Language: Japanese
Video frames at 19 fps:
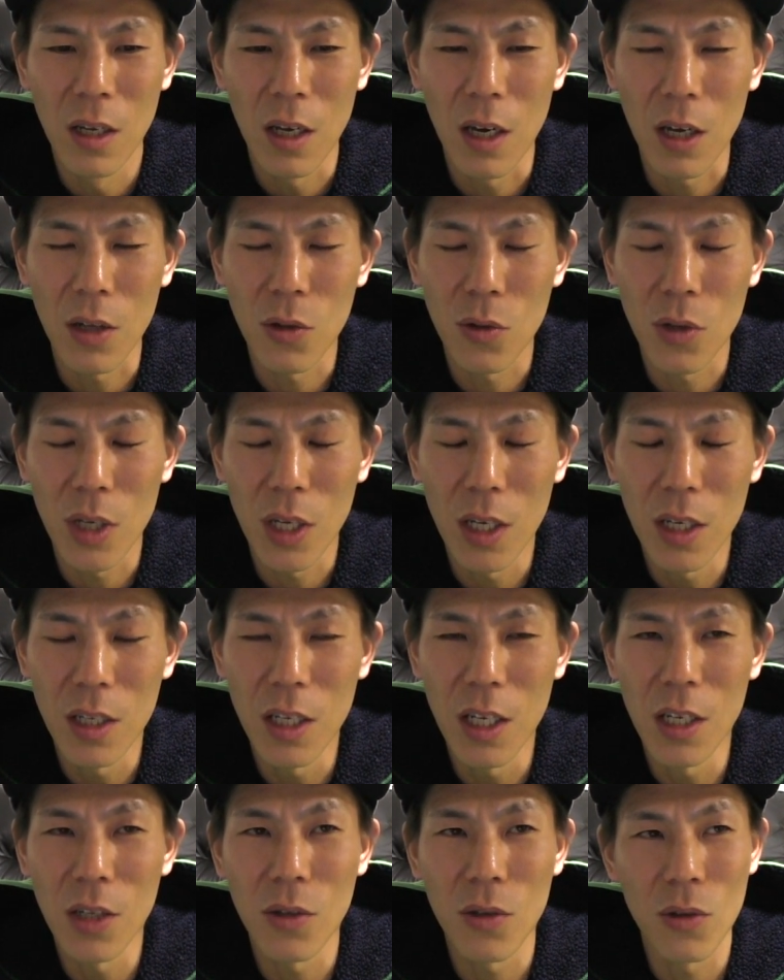あの
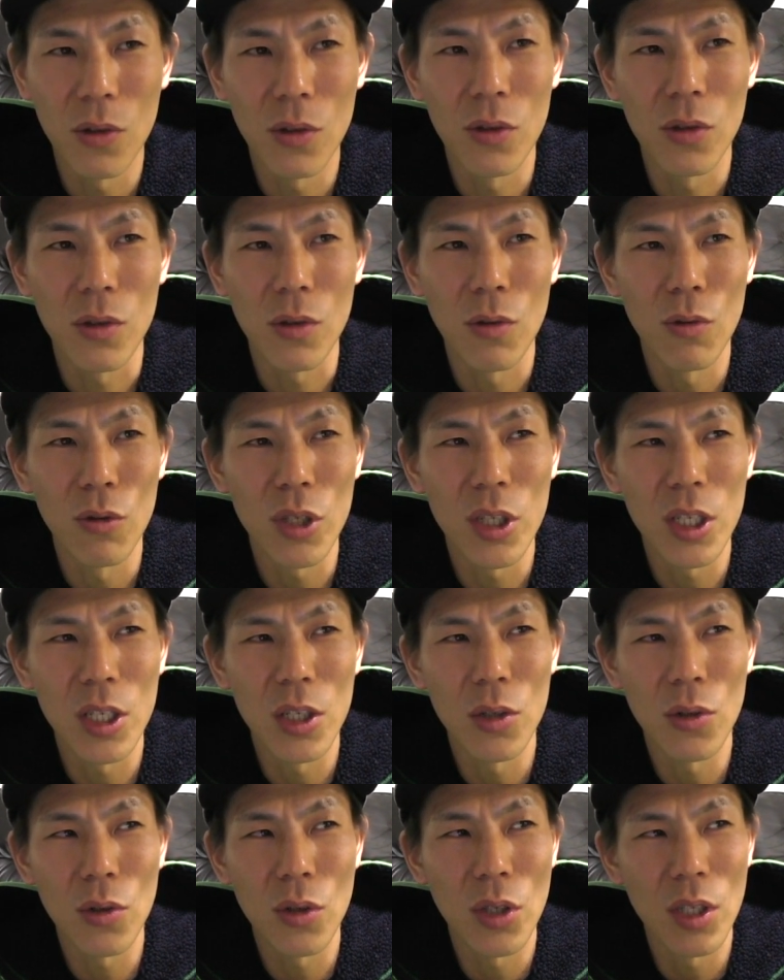ANA の公
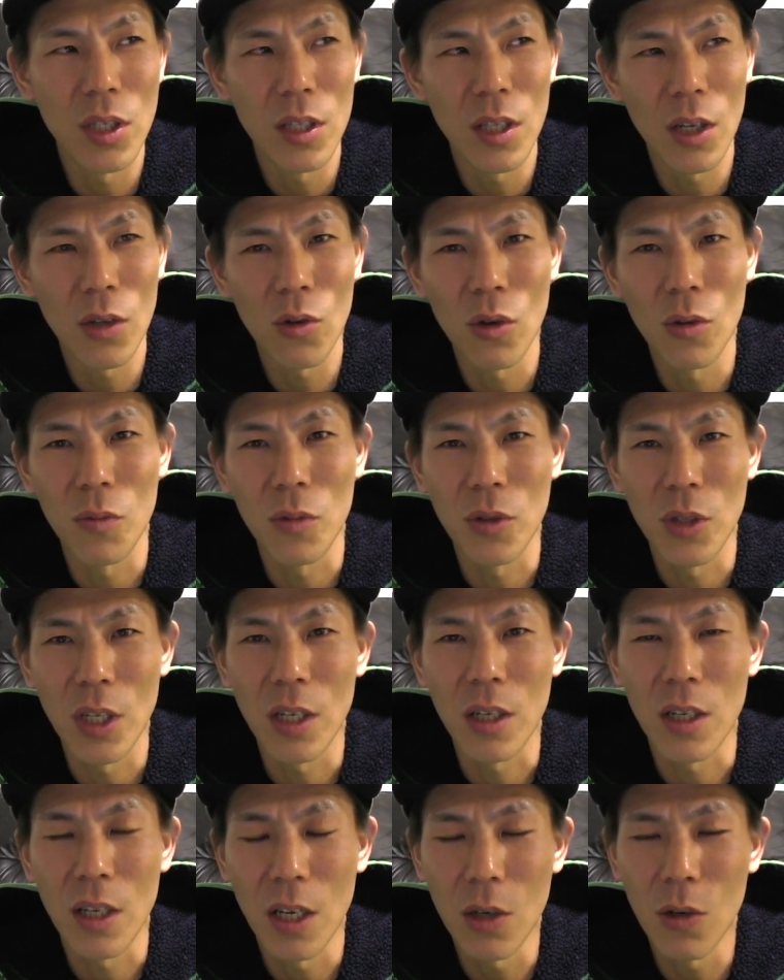式のツイッターとかも
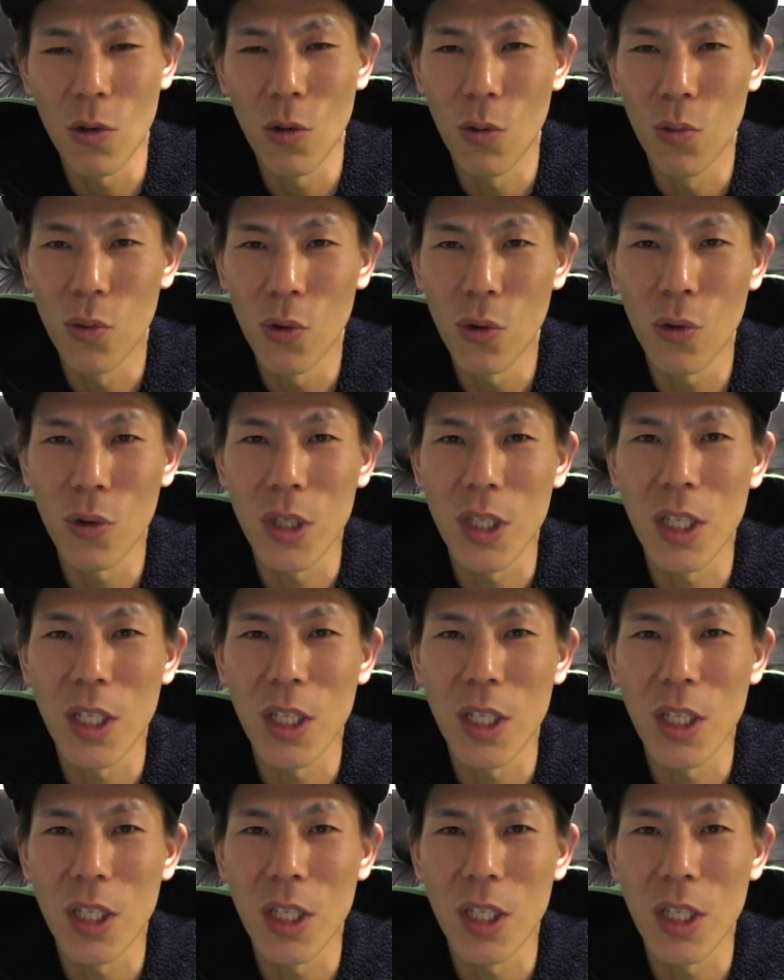ね結構フォローし